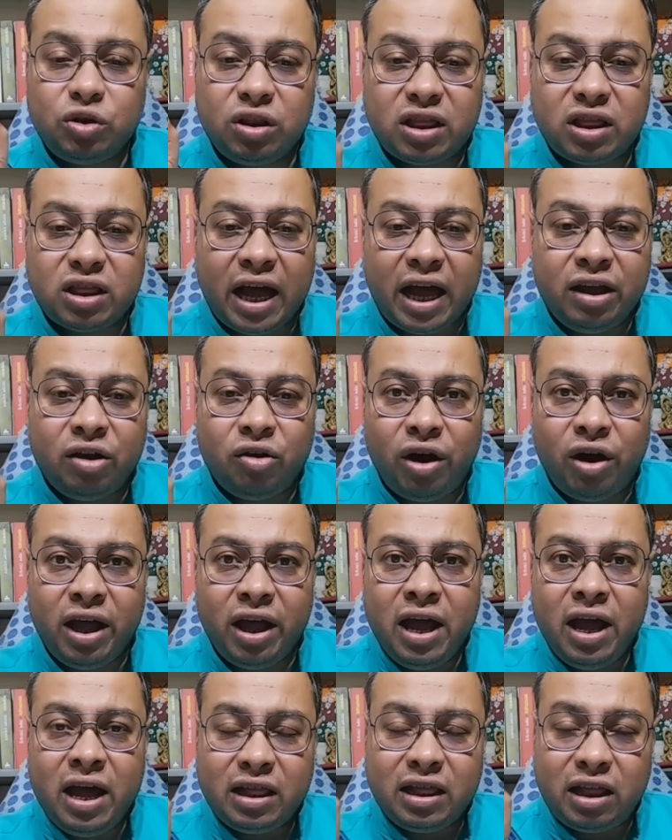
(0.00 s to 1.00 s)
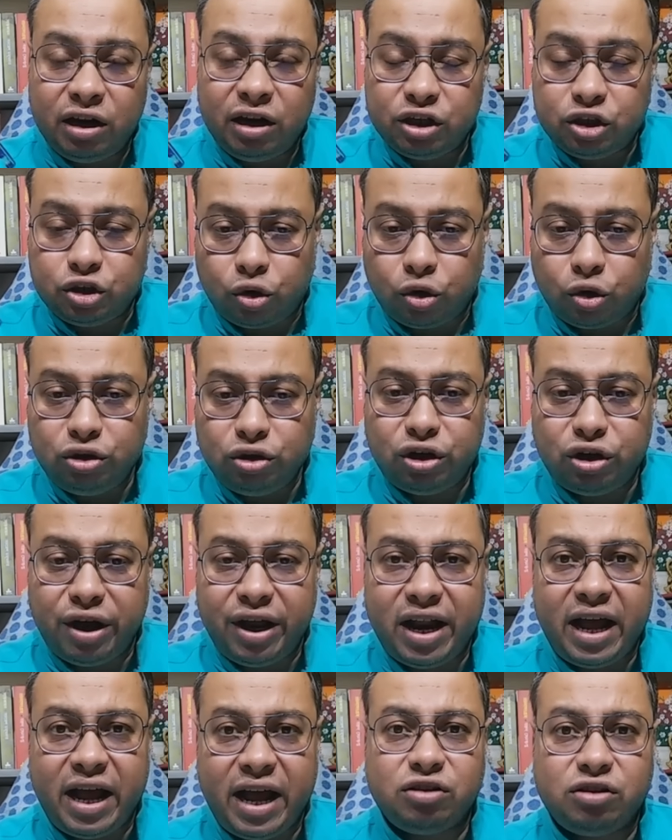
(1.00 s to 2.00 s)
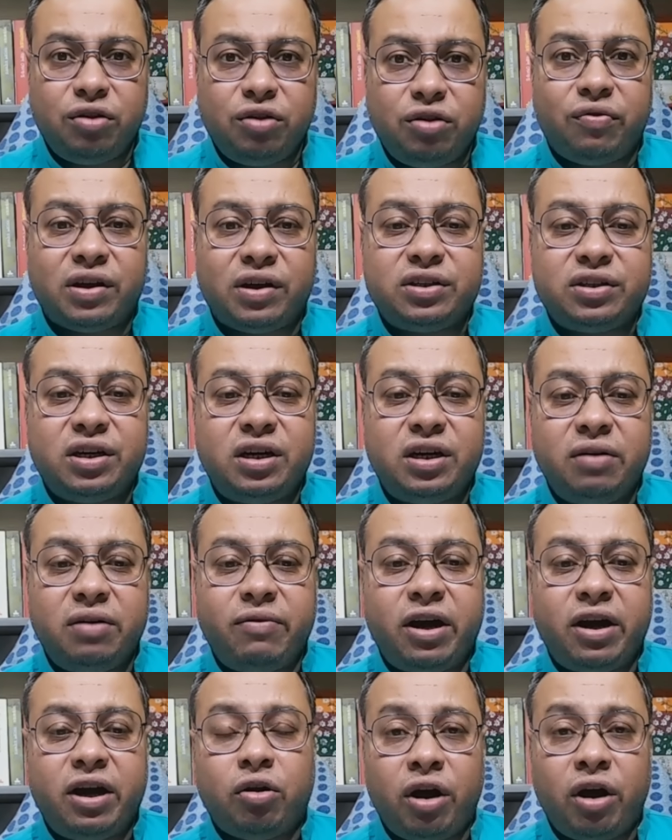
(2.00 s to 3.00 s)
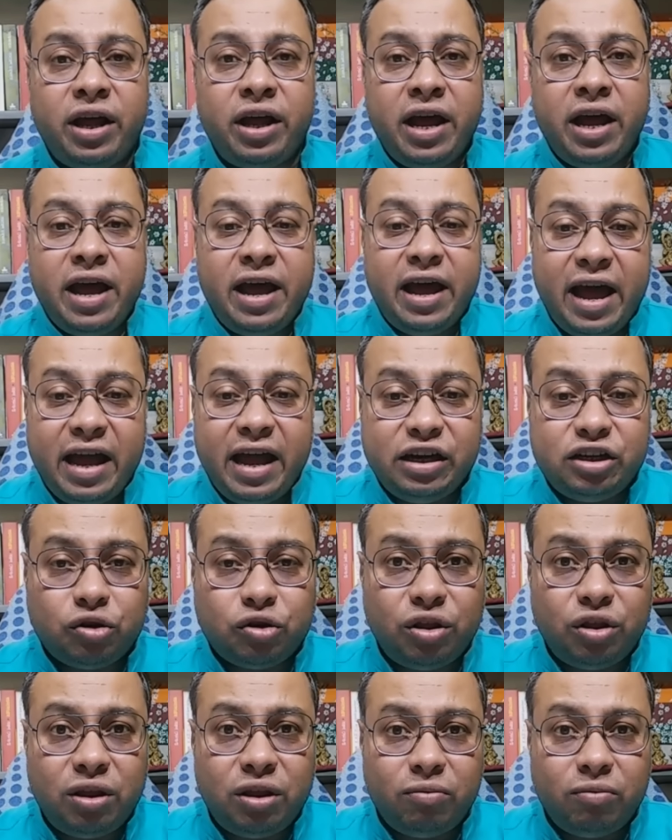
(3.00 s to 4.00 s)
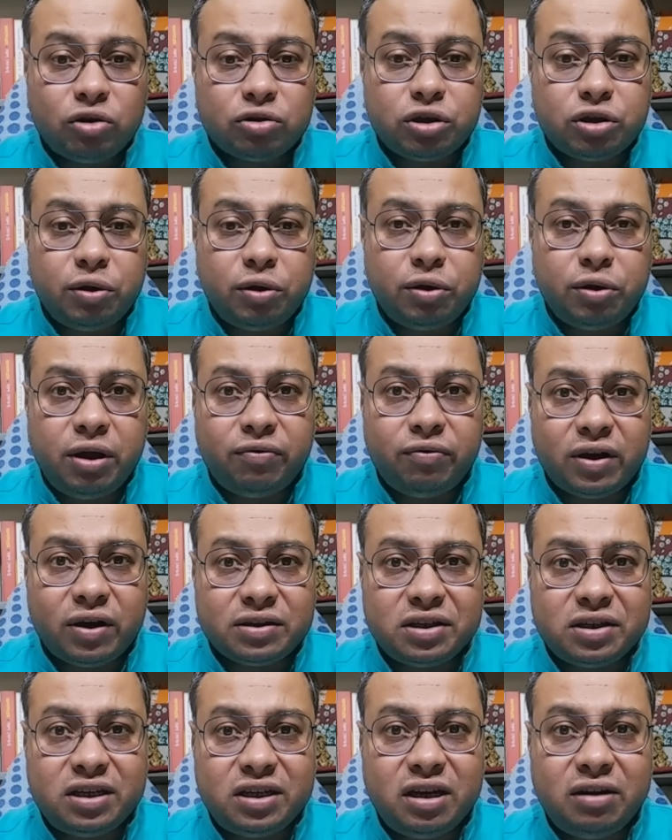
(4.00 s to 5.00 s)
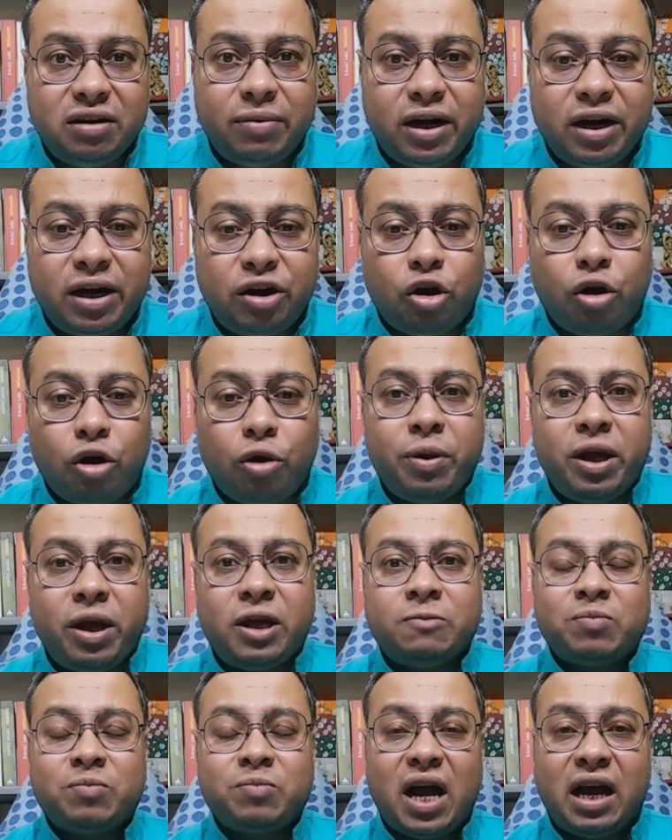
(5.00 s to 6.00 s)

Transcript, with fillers: যদি তাই হয় তাহলে সঞ্জয় রায়ের যদি ফাঁসির ডিম্যান্ড হয় এই সন্দীপ ঘোষেরও কি ফাঁসির ডিম্যান্ড হবে